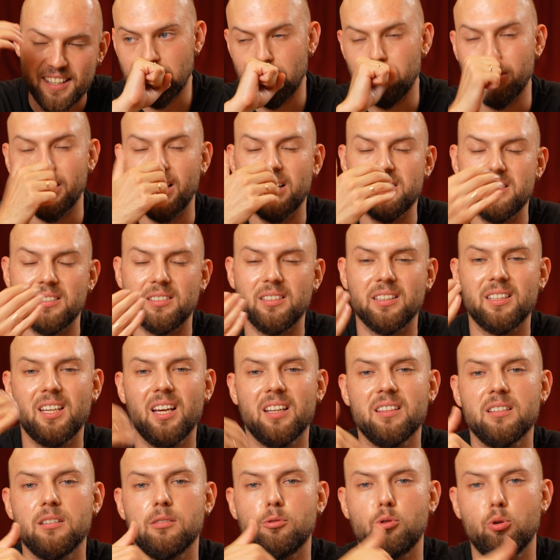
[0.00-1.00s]
Ama gerçekten
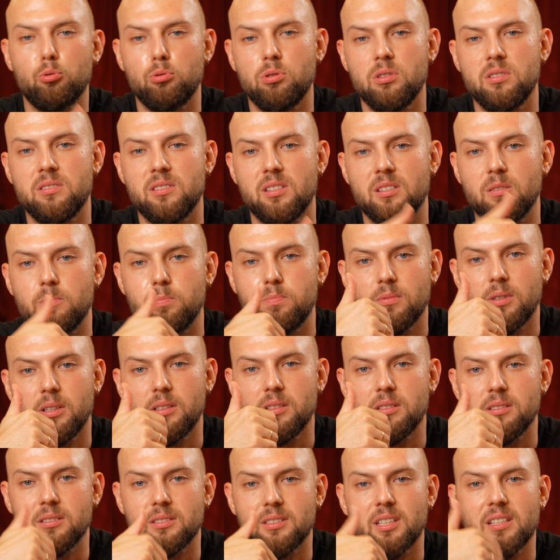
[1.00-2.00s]
kendini kötü hissedip
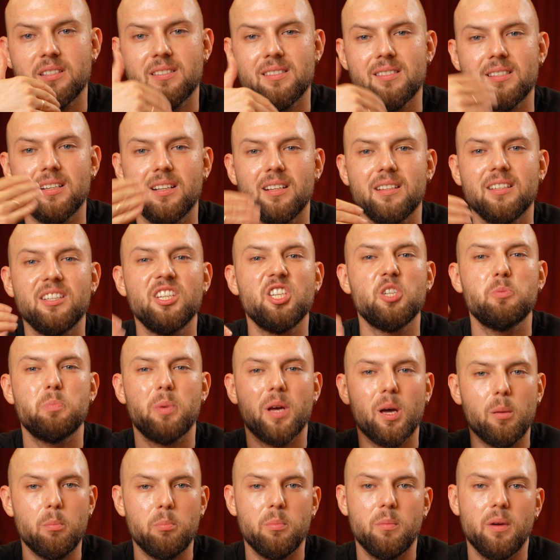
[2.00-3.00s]
hani saçsız halini hiç
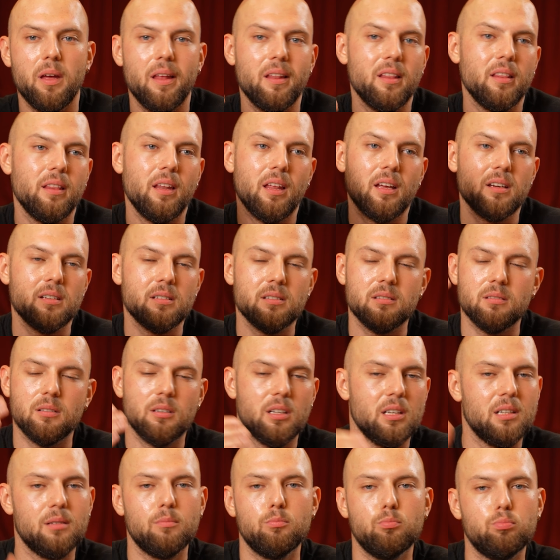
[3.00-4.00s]
beğenmeyenler
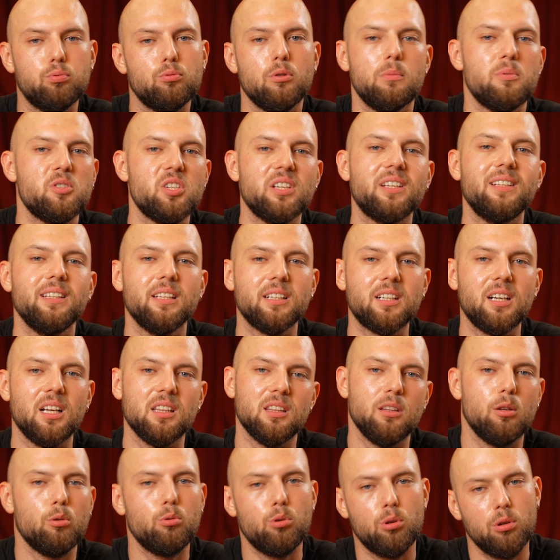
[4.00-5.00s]
e, buna bir şekilde
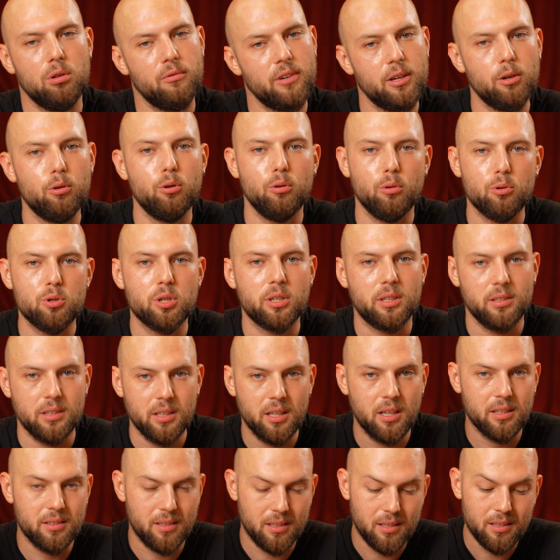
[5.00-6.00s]
katlanıyor ve o şekilde
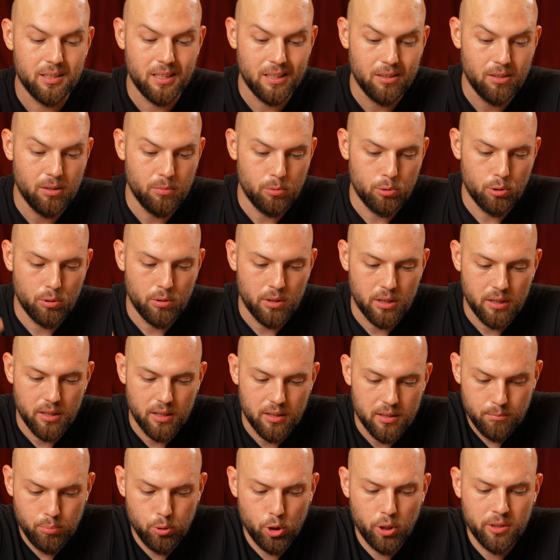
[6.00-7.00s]
hayatlarına devam ediyorlar yani.
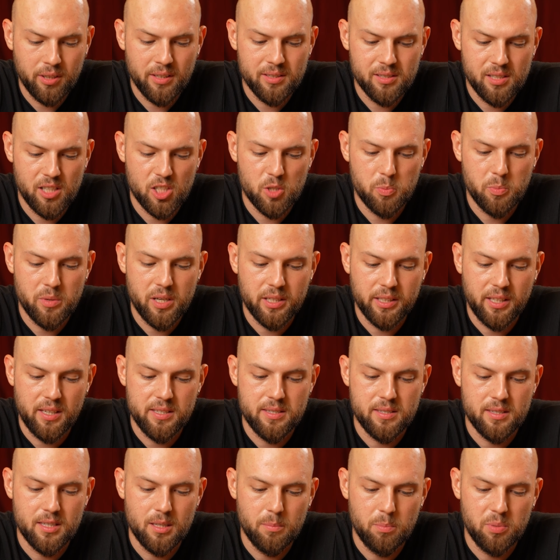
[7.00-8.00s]
Protez saç
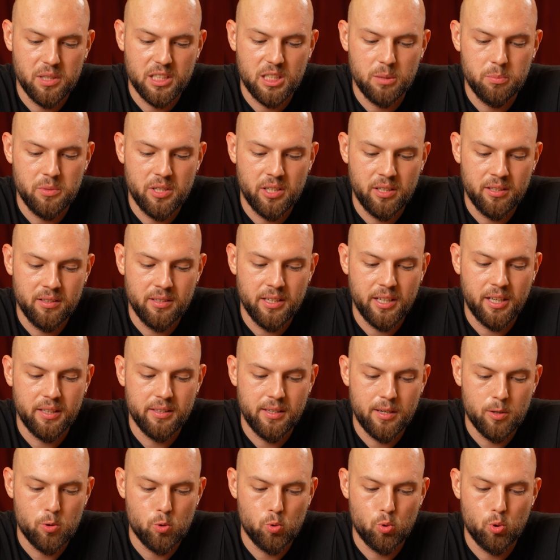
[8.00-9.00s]
merkezinde bakımlarını ne
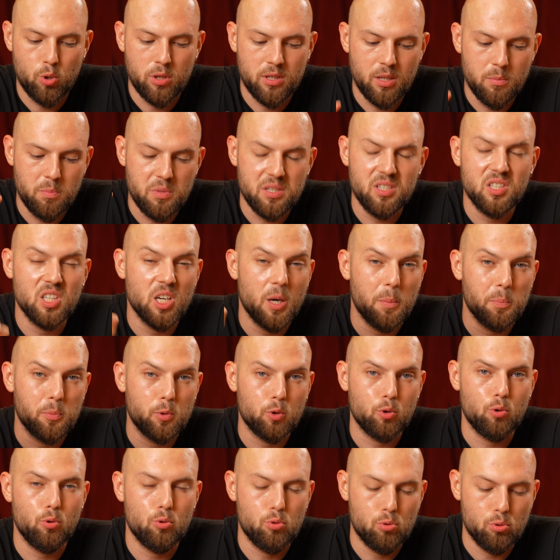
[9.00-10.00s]
kadar sürede bir
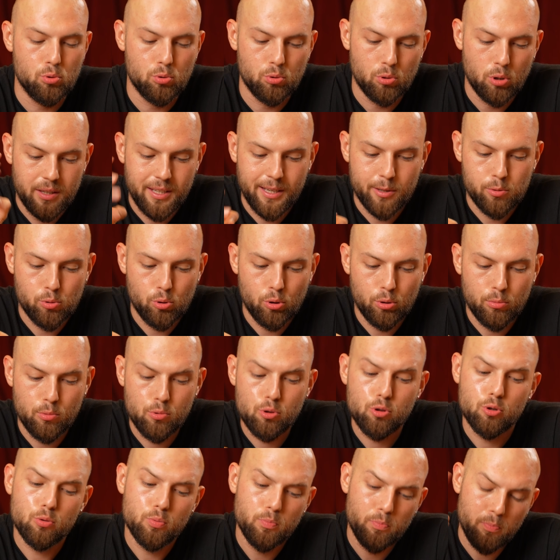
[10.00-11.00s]
yaptırıyorsun diye
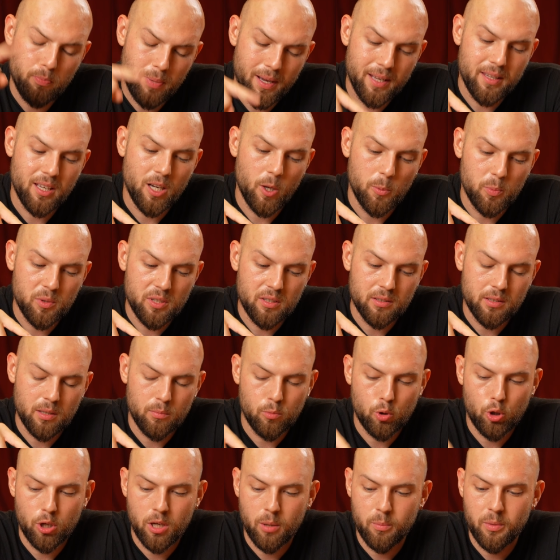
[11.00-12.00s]
sormuş. Ben
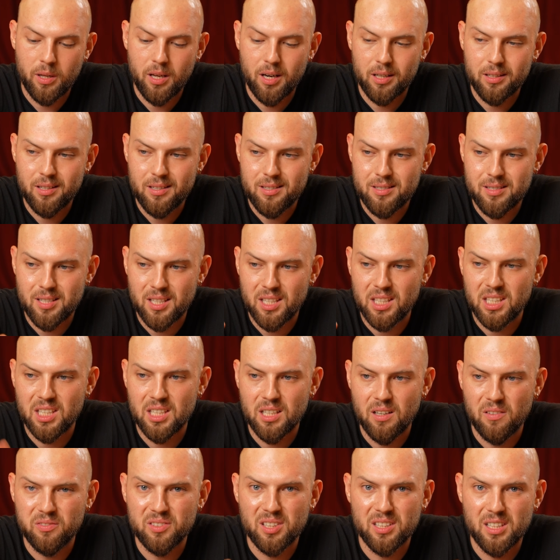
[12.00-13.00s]
yaptırdığım dönemlerde işte iki
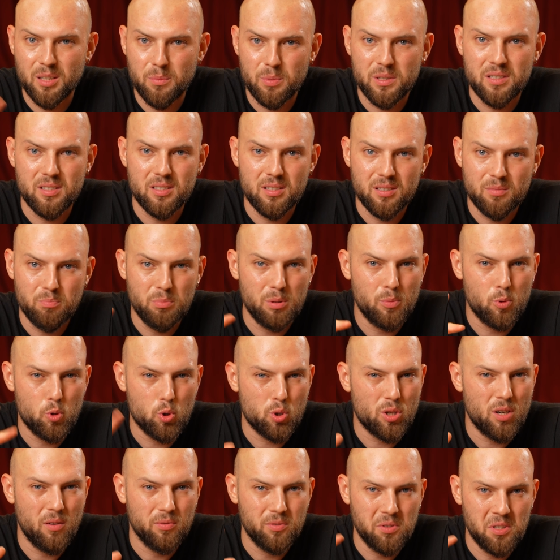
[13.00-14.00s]
haftada bir, bir
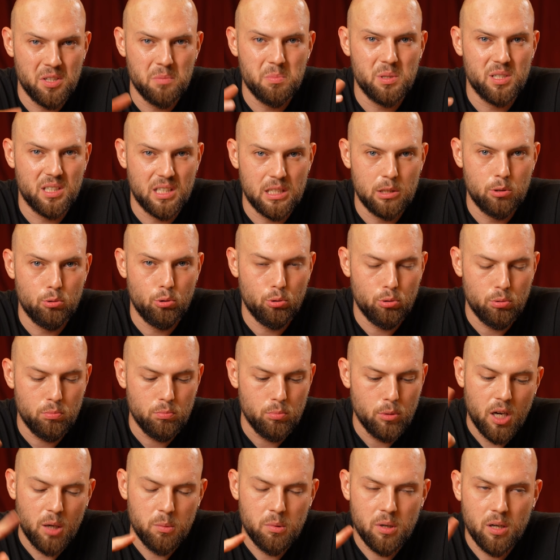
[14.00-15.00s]
buçuk haftada bir gidiyordum.
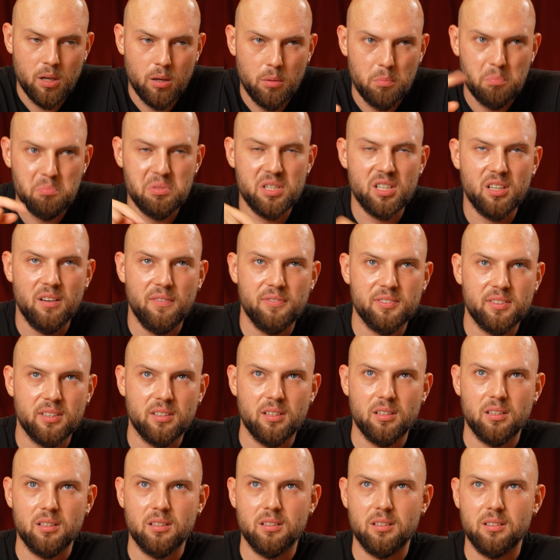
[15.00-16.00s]
Ama bir
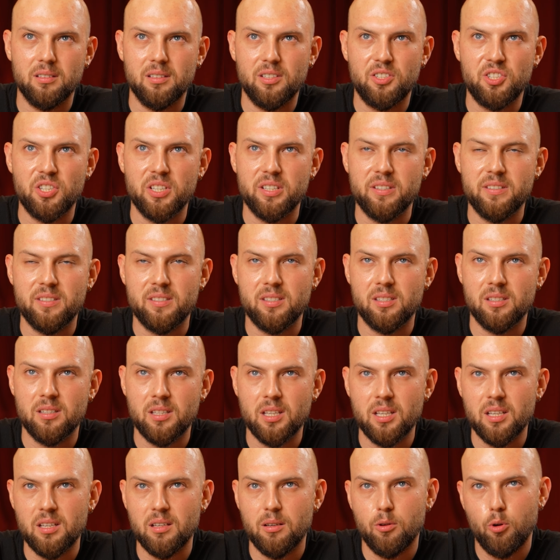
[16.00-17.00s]
hafta
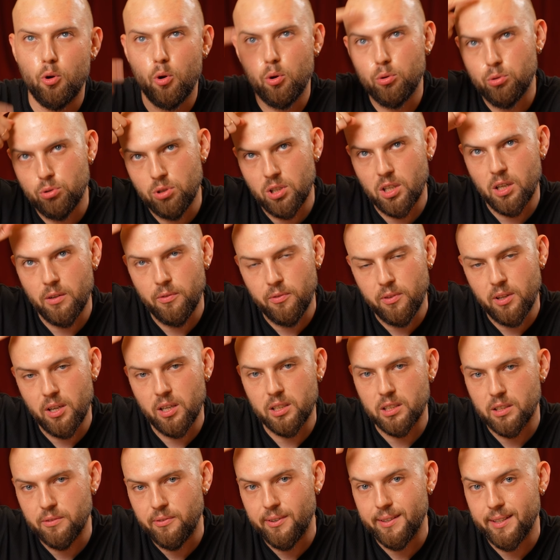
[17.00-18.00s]
içerisinde ön
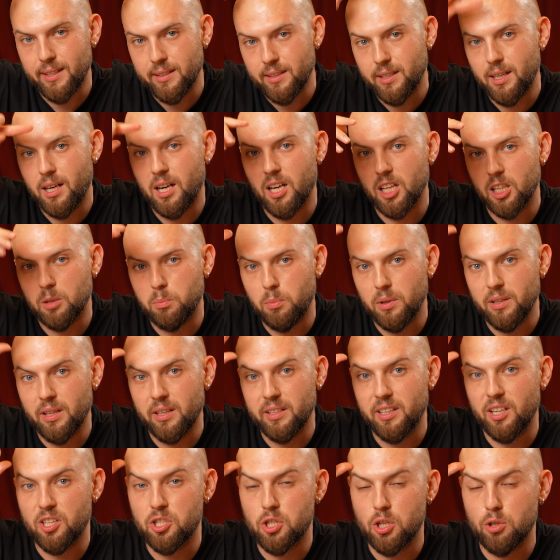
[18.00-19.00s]
taraflarda falan kalkmalar
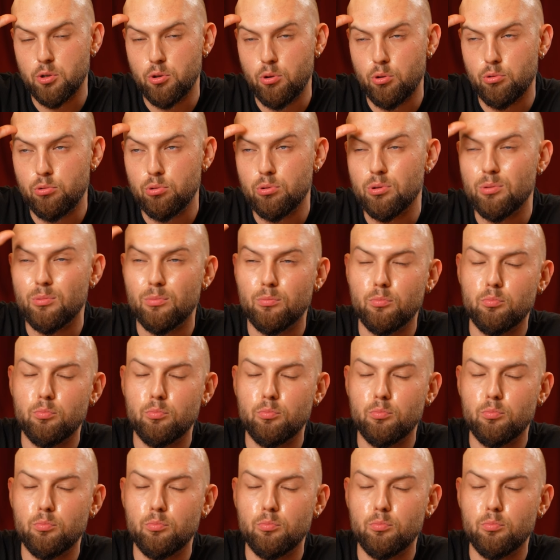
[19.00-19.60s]
yaşanıyordu.